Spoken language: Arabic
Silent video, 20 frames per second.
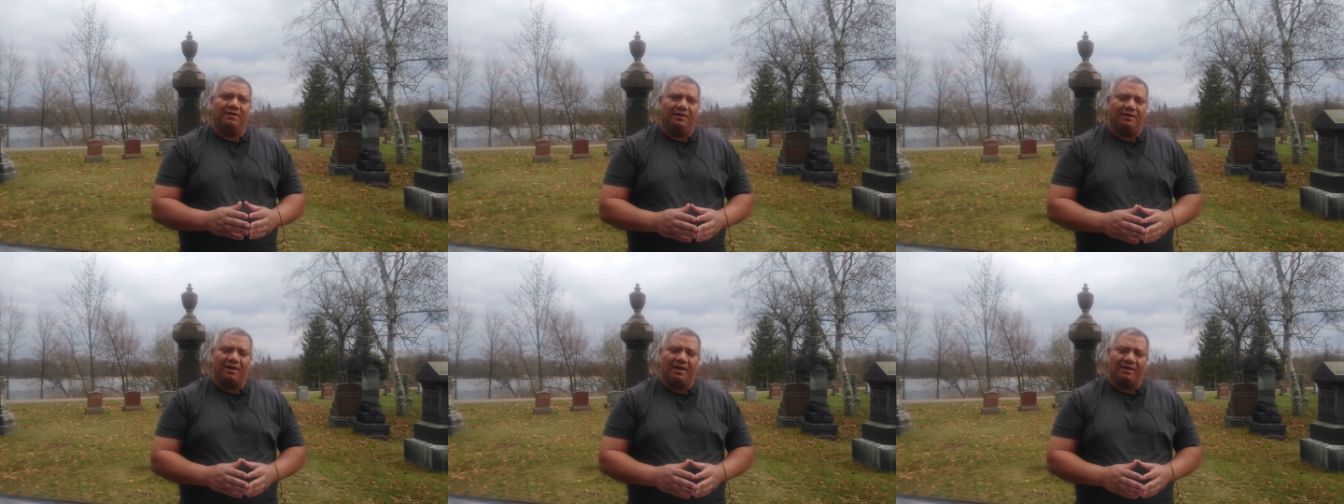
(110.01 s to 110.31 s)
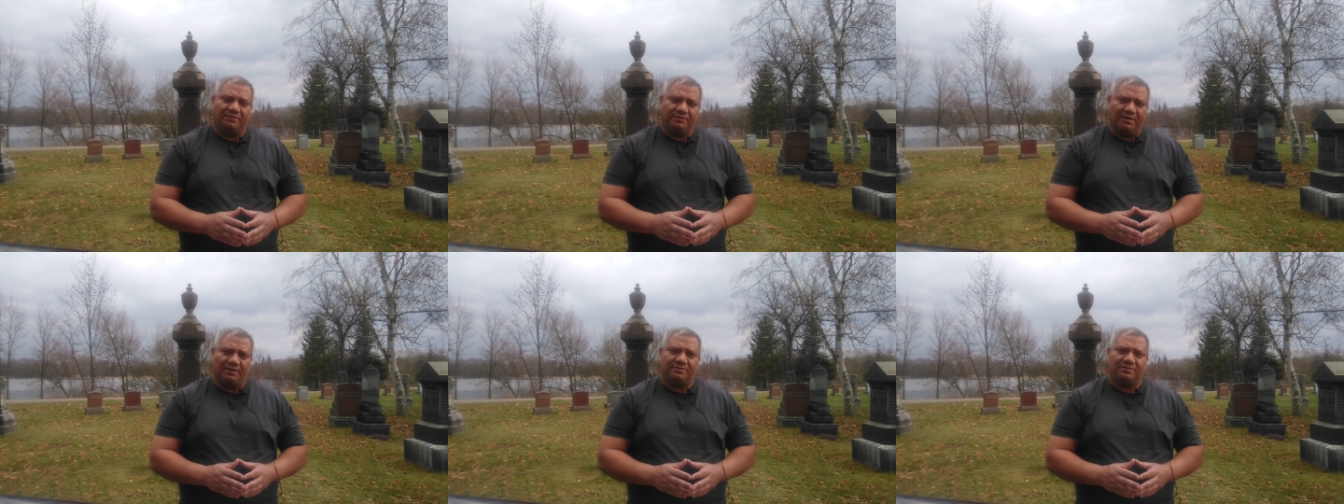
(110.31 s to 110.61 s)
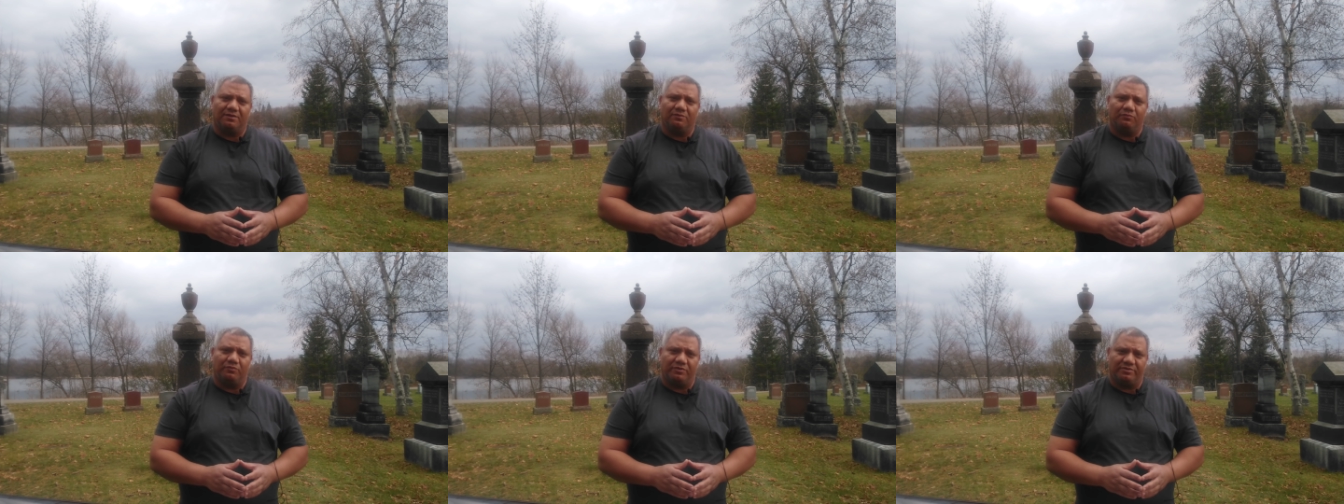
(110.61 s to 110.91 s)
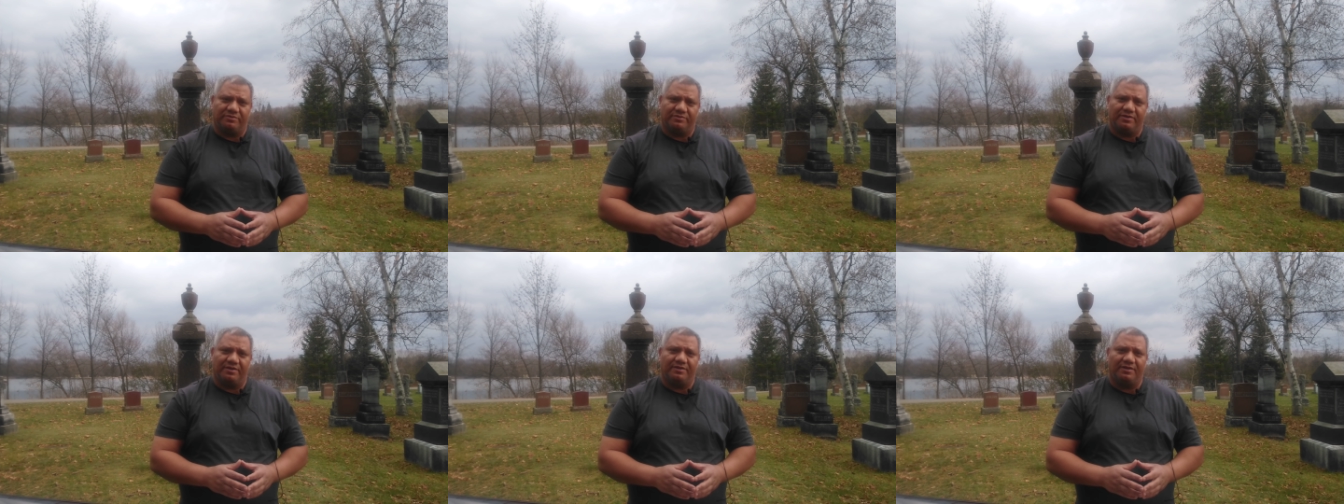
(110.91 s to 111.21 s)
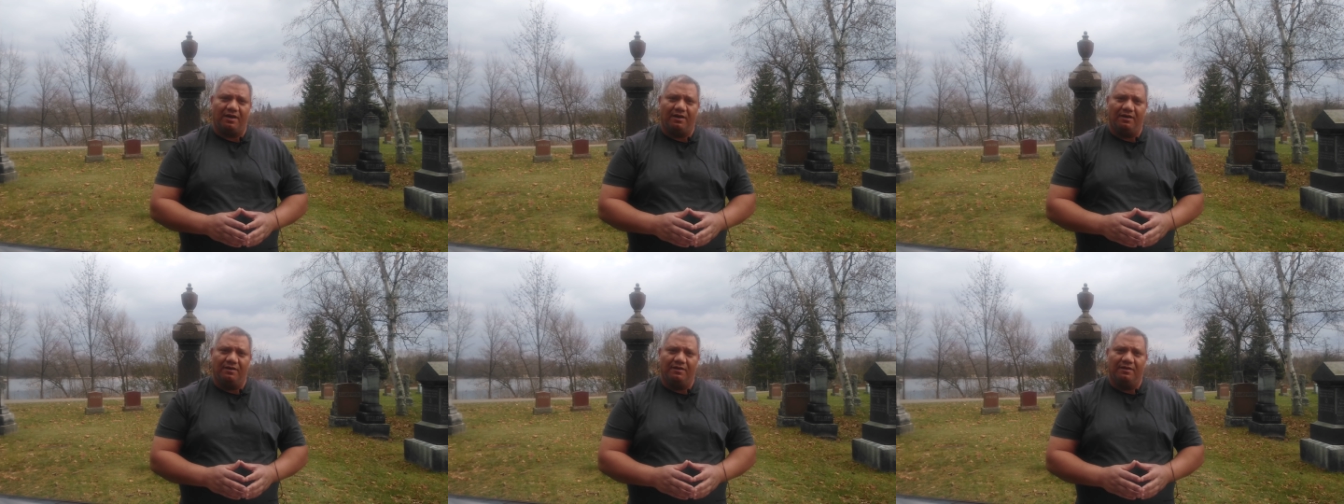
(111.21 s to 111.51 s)
الهندسه
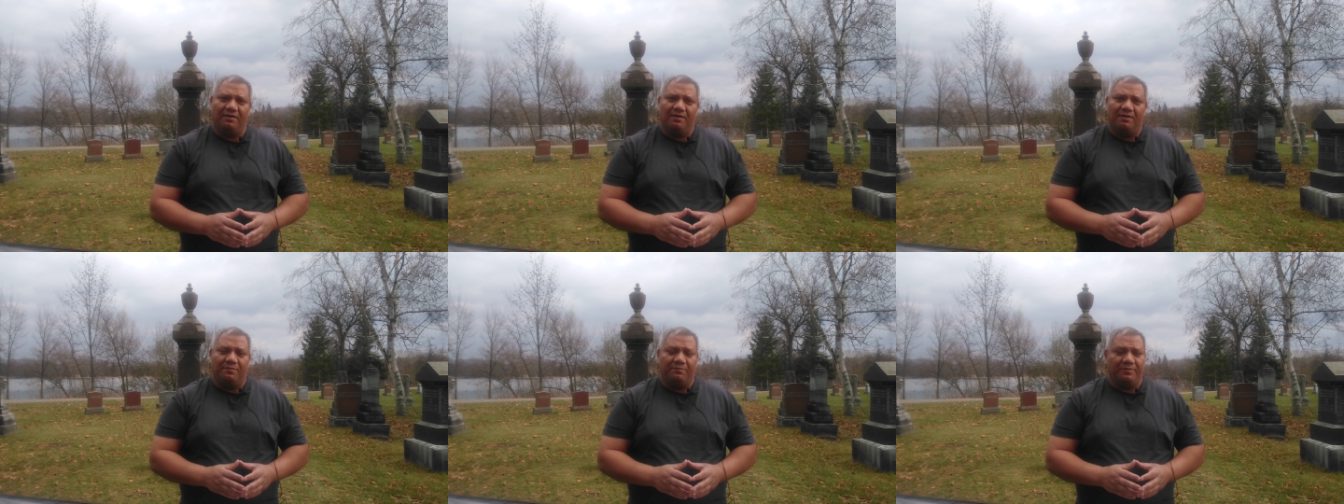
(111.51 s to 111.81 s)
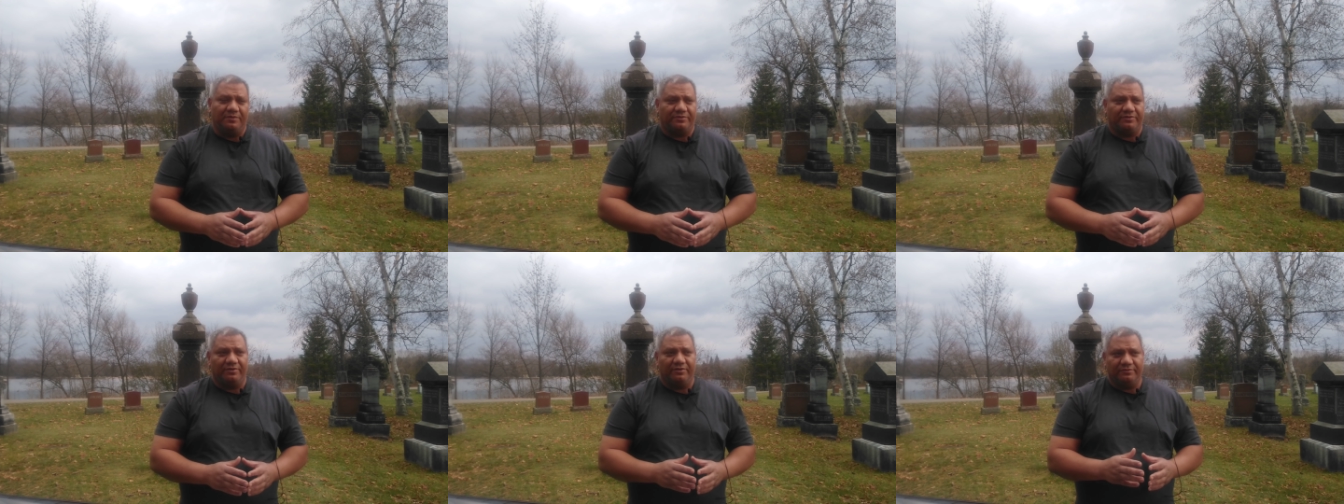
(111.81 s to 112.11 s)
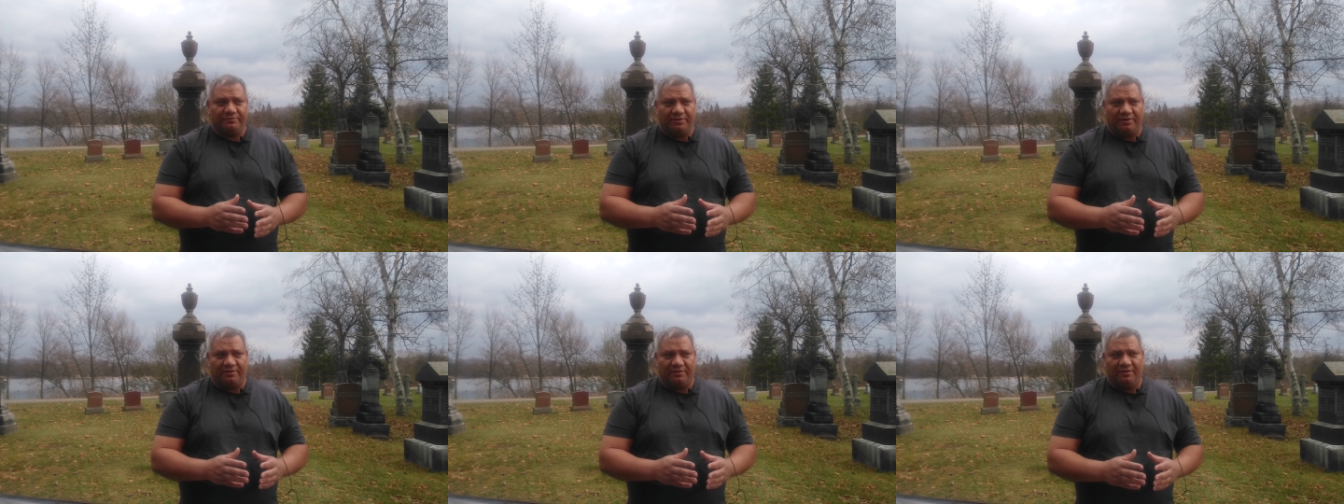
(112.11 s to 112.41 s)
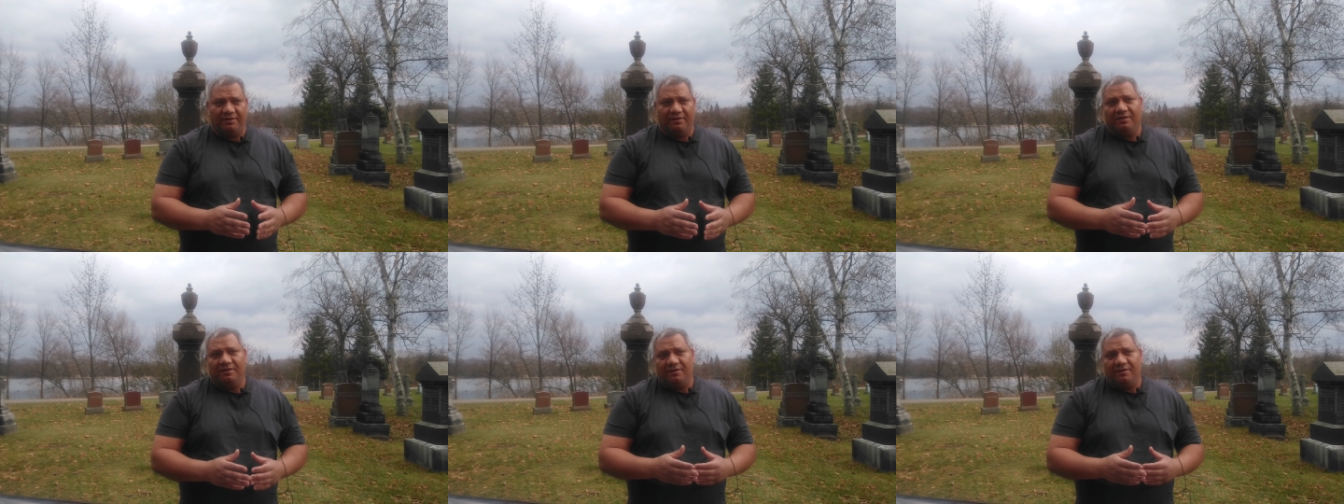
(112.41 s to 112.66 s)
الوراثيه بتقدر